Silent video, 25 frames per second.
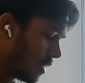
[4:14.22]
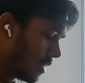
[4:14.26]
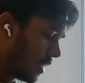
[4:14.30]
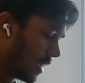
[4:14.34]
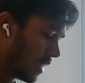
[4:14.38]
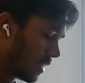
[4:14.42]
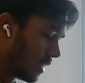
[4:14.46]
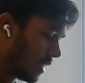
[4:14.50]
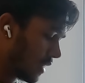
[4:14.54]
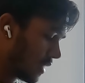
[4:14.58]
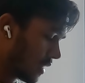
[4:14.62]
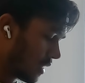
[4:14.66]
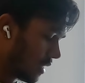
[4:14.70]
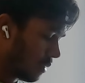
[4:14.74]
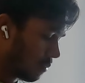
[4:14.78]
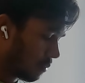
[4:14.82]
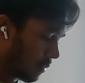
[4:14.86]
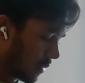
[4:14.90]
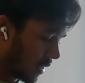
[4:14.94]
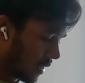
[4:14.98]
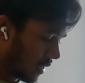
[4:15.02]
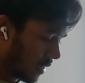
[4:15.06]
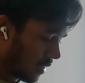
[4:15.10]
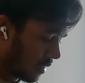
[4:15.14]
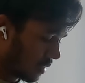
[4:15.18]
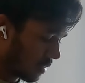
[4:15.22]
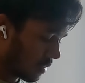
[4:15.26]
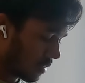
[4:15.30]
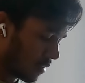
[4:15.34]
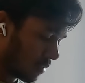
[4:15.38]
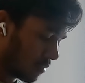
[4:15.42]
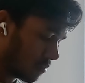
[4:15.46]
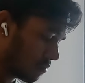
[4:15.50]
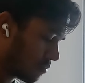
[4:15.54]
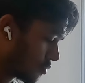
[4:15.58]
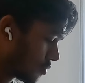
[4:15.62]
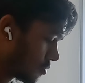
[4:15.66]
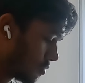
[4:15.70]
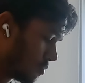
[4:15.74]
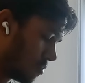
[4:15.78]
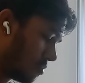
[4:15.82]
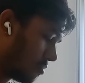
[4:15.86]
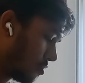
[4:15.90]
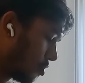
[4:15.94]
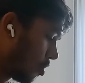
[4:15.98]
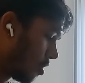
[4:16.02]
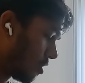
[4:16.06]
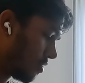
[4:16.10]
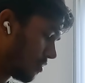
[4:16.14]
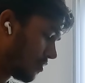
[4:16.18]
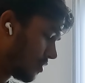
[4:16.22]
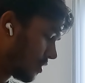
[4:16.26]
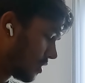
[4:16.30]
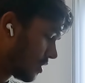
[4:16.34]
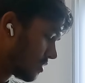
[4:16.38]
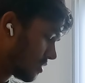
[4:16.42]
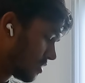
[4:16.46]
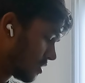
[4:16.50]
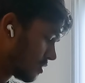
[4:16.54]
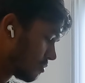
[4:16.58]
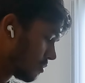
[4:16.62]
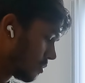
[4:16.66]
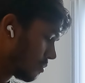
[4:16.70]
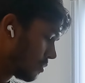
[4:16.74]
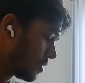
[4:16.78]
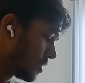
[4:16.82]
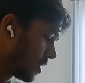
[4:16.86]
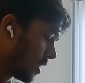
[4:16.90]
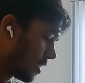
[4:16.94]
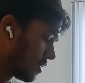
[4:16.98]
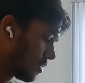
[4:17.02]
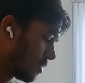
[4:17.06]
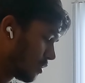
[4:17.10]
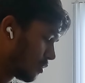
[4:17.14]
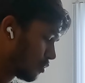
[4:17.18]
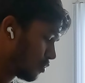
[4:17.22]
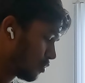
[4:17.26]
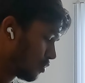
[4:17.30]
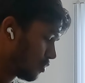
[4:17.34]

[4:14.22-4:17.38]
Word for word: लाइक लिटरली मैं अगर कॉन्फ्रेंसिस में भी जाता हूँ